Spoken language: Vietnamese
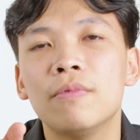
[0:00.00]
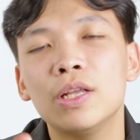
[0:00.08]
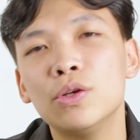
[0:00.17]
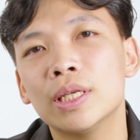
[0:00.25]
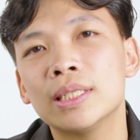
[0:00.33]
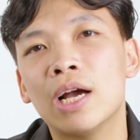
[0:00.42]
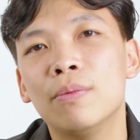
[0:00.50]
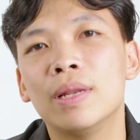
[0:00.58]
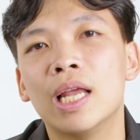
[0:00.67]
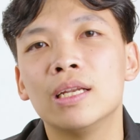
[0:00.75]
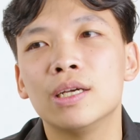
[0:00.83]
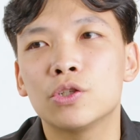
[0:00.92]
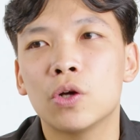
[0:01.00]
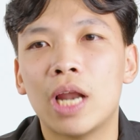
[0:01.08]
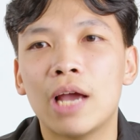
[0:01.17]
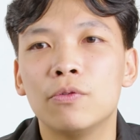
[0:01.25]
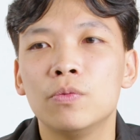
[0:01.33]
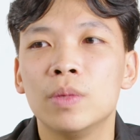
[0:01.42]
và lý do tại sao mình lại lựa chọn
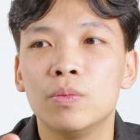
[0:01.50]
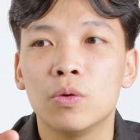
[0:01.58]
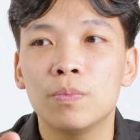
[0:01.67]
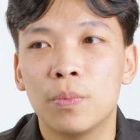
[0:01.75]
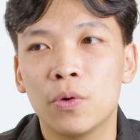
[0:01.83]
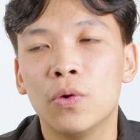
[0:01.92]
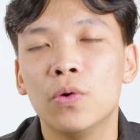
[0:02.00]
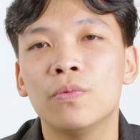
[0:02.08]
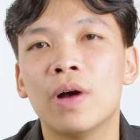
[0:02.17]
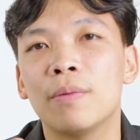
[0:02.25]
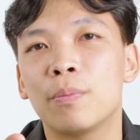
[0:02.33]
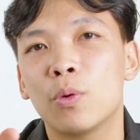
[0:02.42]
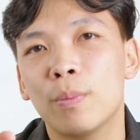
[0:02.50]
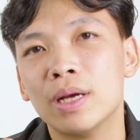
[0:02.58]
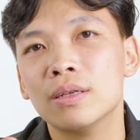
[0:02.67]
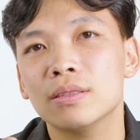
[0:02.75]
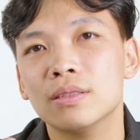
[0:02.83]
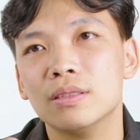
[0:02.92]
iPhone 14 Pro và Pro
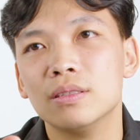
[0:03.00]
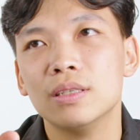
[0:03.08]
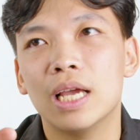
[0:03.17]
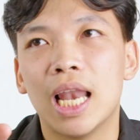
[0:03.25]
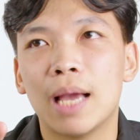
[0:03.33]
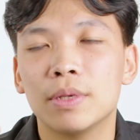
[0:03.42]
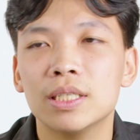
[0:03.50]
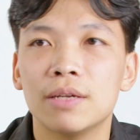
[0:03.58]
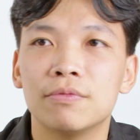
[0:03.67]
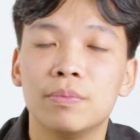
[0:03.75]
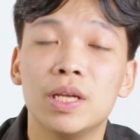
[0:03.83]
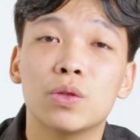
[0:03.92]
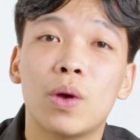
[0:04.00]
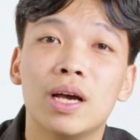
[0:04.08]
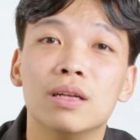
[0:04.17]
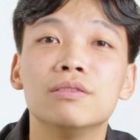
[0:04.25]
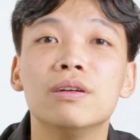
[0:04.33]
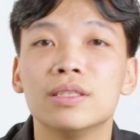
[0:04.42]
Max để làm những sản phẩm điện thoại
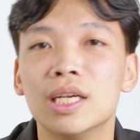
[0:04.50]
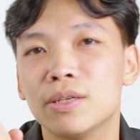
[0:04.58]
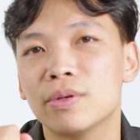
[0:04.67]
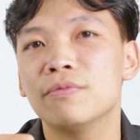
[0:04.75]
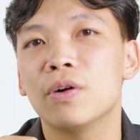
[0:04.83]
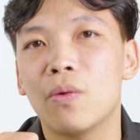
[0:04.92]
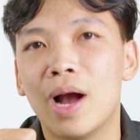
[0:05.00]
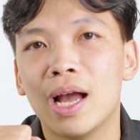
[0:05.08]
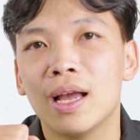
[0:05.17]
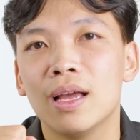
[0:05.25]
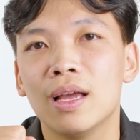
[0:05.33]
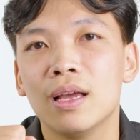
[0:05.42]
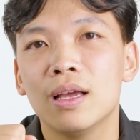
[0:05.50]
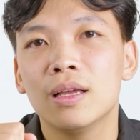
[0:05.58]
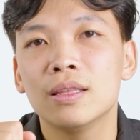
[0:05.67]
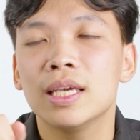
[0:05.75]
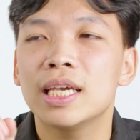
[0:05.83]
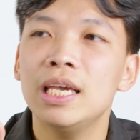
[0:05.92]
ấn tượng nhất trong năm vừa qua?
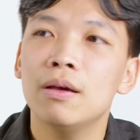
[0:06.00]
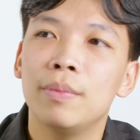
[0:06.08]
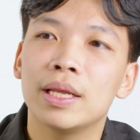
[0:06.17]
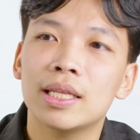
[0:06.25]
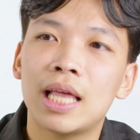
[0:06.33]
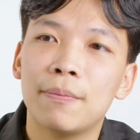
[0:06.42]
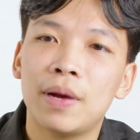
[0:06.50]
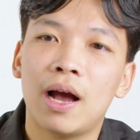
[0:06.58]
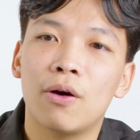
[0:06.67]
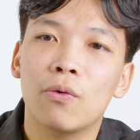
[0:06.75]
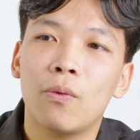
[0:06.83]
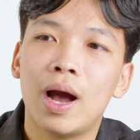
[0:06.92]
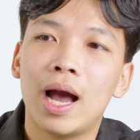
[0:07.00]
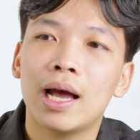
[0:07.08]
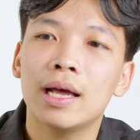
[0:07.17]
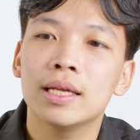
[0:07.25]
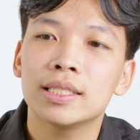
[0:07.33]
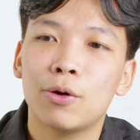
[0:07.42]
Thì khi mà mình đã tham khảo
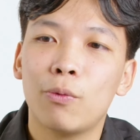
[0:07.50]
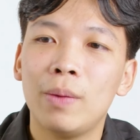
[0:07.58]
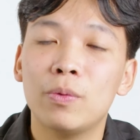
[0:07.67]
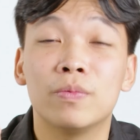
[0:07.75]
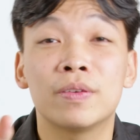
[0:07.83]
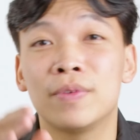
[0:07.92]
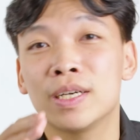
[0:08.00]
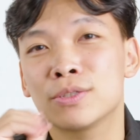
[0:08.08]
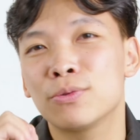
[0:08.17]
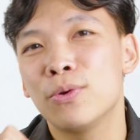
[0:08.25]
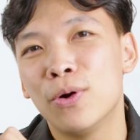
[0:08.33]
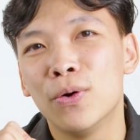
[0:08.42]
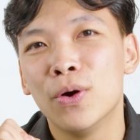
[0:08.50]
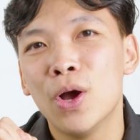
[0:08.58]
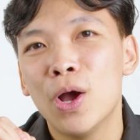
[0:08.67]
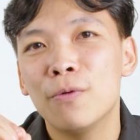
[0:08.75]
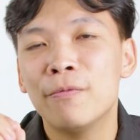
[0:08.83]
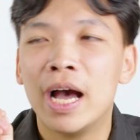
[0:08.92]
qua trang web của Vật vào Studio
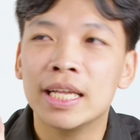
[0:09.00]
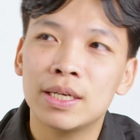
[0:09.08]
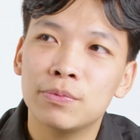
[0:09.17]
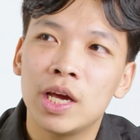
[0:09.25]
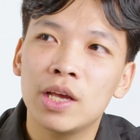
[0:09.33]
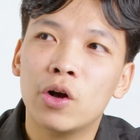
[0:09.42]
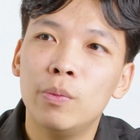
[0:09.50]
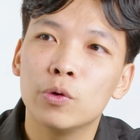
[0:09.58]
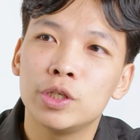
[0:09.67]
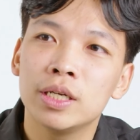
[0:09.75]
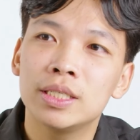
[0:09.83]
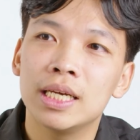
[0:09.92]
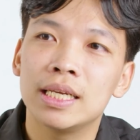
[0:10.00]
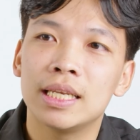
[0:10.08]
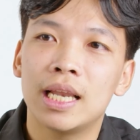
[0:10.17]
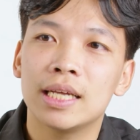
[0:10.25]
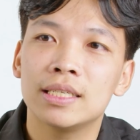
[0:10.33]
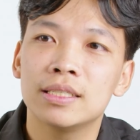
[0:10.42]
và trong đấy có một chương
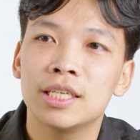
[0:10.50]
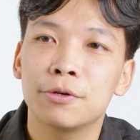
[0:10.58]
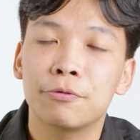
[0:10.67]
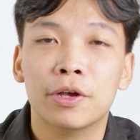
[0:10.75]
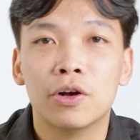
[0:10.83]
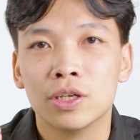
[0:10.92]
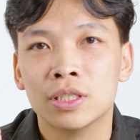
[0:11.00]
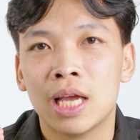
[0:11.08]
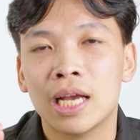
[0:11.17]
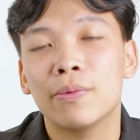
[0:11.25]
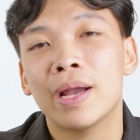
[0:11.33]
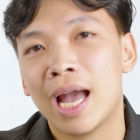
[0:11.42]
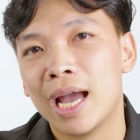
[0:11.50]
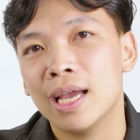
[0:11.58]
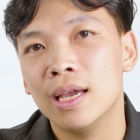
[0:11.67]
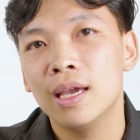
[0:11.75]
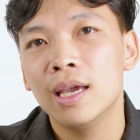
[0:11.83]
trình là chương trình Recost 2022